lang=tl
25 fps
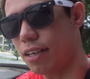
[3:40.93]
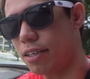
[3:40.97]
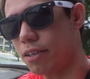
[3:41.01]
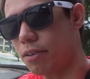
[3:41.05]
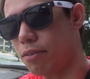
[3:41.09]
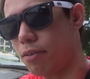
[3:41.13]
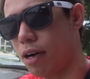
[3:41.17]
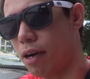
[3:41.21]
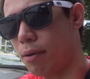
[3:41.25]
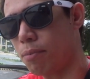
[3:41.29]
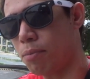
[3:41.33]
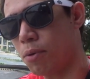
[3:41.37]

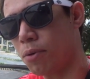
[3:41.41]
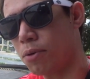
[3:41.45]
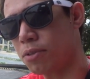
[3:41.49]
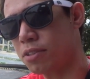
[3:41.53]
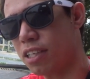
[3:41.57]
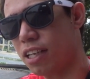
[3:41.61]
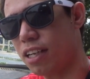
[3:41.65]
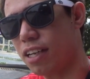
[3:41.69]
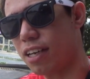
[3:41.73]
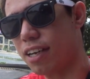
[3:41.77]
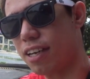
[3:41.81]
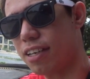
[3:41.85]
Guwapo ko
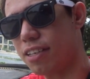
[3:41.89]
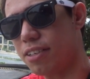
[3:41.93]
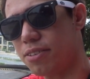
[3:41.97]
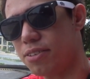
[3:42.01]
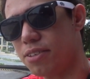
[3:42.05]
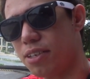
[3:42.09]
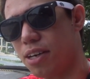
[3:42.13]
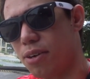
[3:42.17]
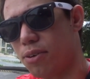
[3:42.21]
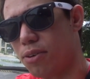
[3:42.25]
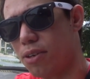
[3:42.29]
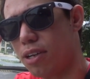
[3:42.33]
talaga, no?
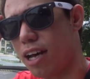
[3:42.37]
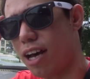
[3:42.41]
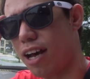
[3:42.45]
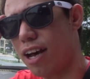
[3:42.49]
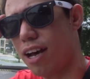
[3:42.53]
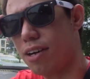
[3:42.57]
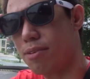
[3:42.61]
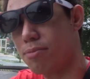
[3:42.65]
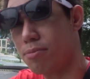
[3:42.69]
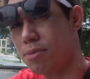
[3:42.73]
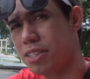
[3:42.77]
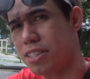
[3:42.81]
Ako
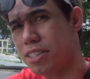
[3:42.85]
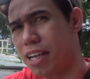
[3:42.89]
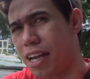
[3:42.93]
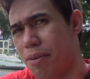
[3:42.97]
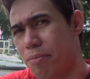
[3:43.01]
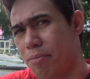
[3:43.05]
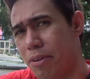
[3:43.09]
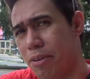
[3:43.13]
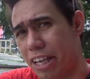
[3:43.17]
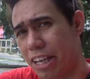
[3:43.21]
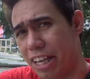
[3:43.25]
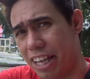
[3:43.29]
lang may
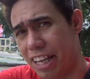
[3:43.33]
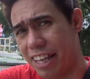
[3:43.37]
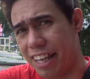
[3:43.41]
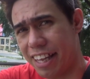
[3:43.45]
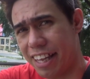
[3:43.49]
sabi.